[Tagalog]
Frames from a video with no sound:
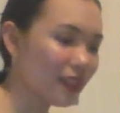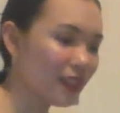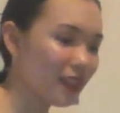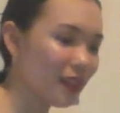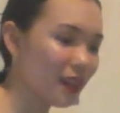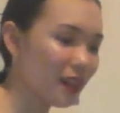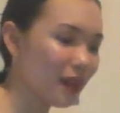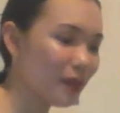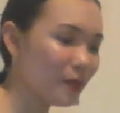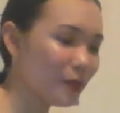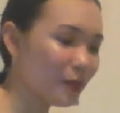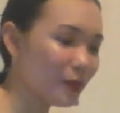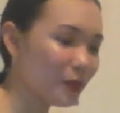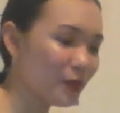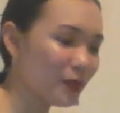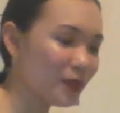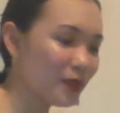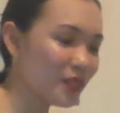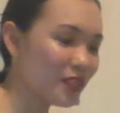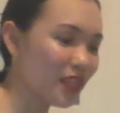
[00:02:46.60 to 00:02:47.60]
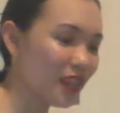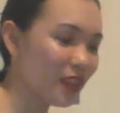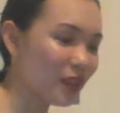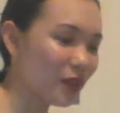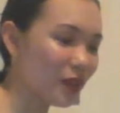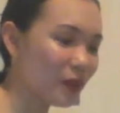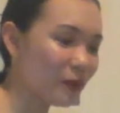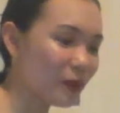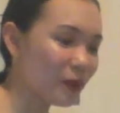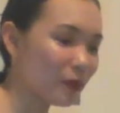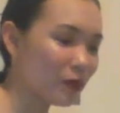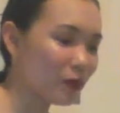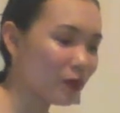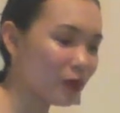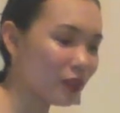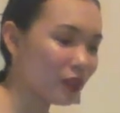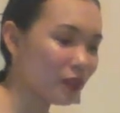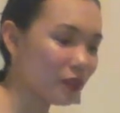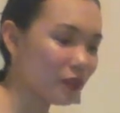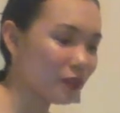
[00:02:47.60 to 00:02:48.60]
Tapos, eto ang
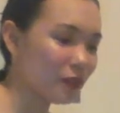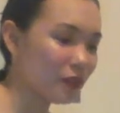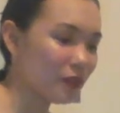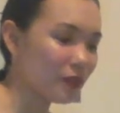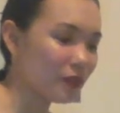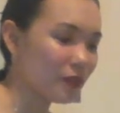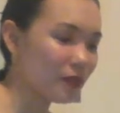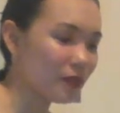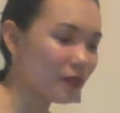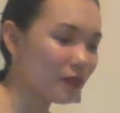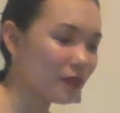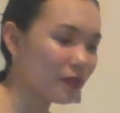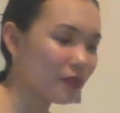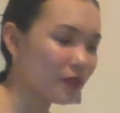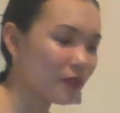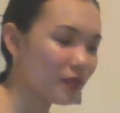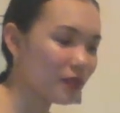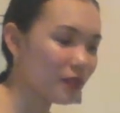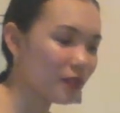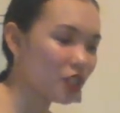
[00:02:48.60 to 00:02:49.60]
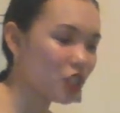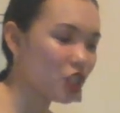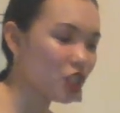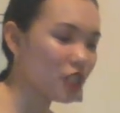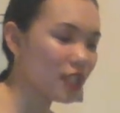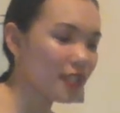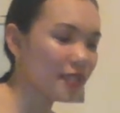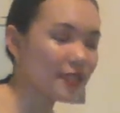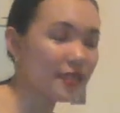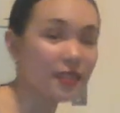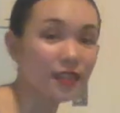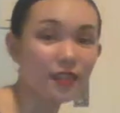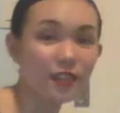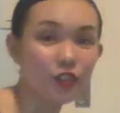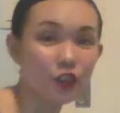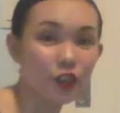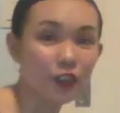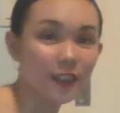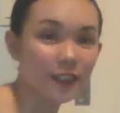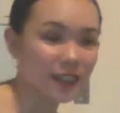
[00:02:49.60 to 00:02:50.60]
paborito ko. Cheese
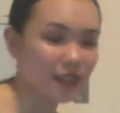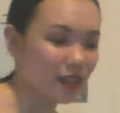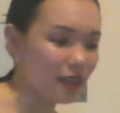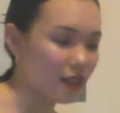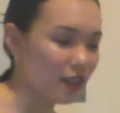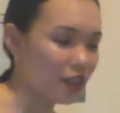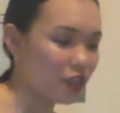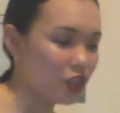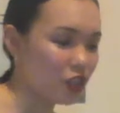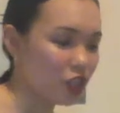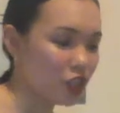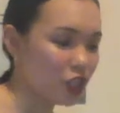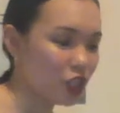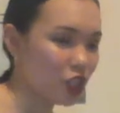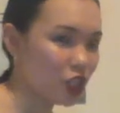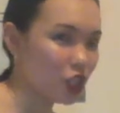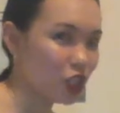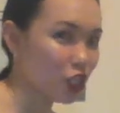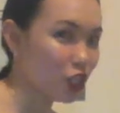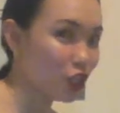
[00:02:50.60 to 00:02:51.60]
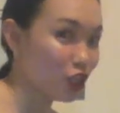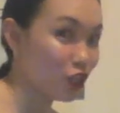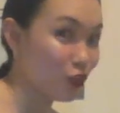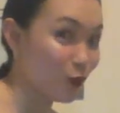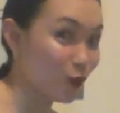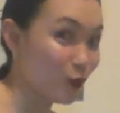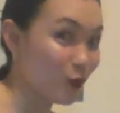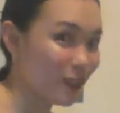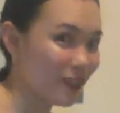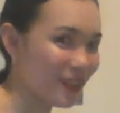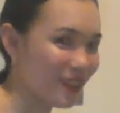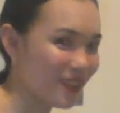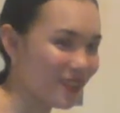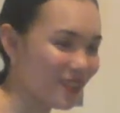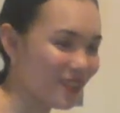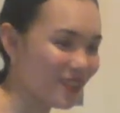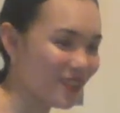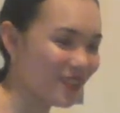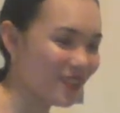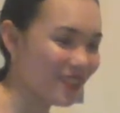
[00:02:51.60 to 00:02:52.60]
sausage. Sausage.
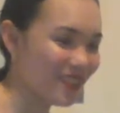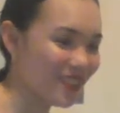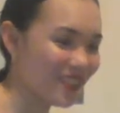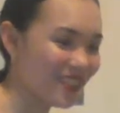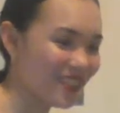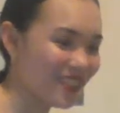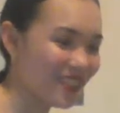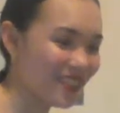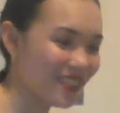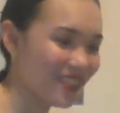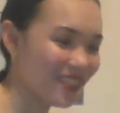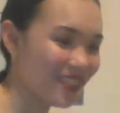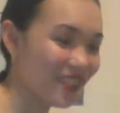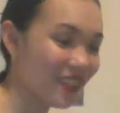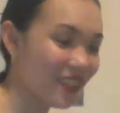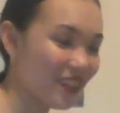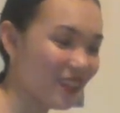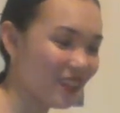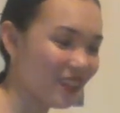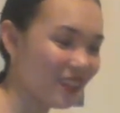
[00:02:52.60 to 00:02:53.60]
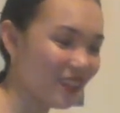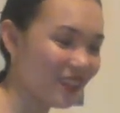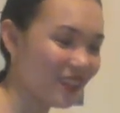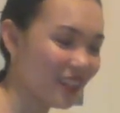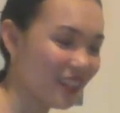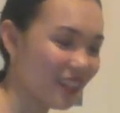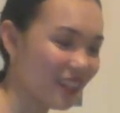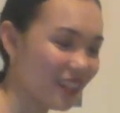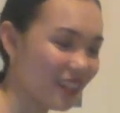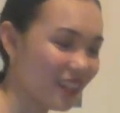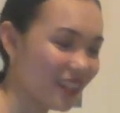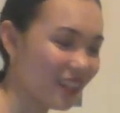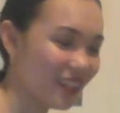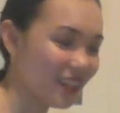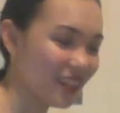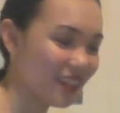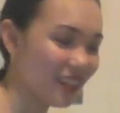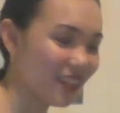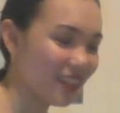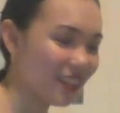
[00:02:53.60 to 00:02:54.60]
Nakulo na pala. Oo, oh, nakulo na.
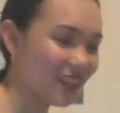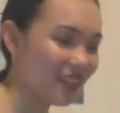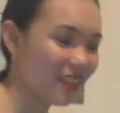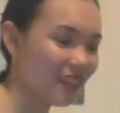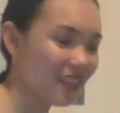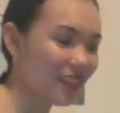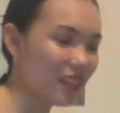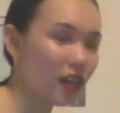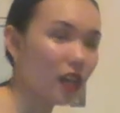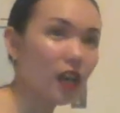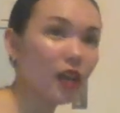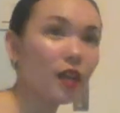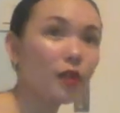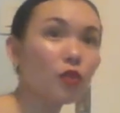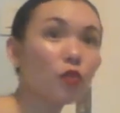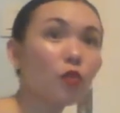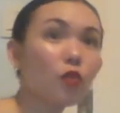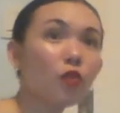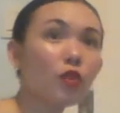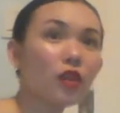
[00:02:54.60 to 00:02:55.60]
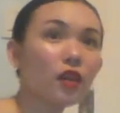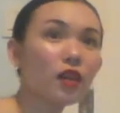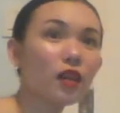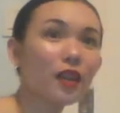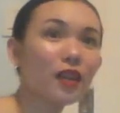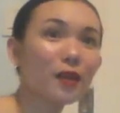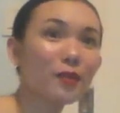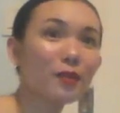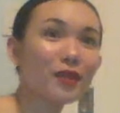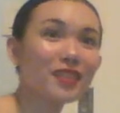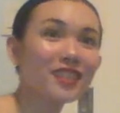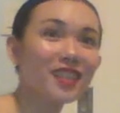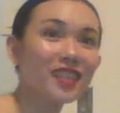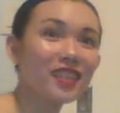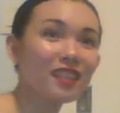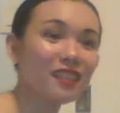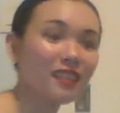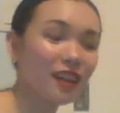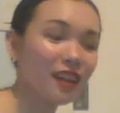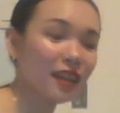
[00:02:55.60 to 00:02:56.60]
Ay, okay nga lang
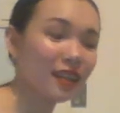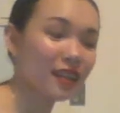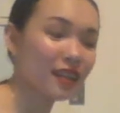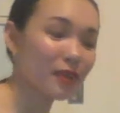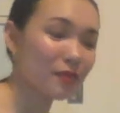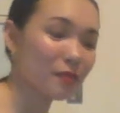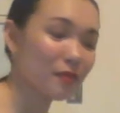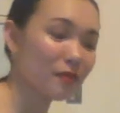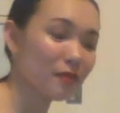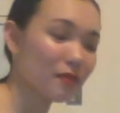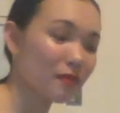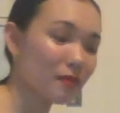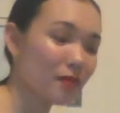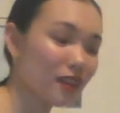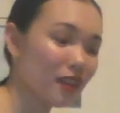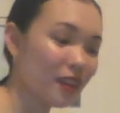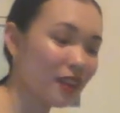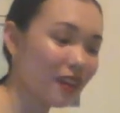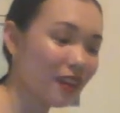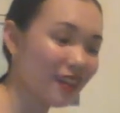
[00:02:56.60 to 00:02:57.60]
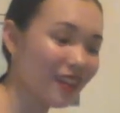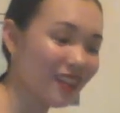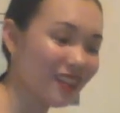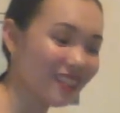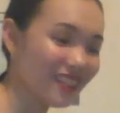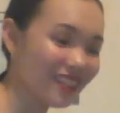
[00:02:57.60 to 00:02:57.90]
magsalita ka na. Gulay nga, lagyan mo.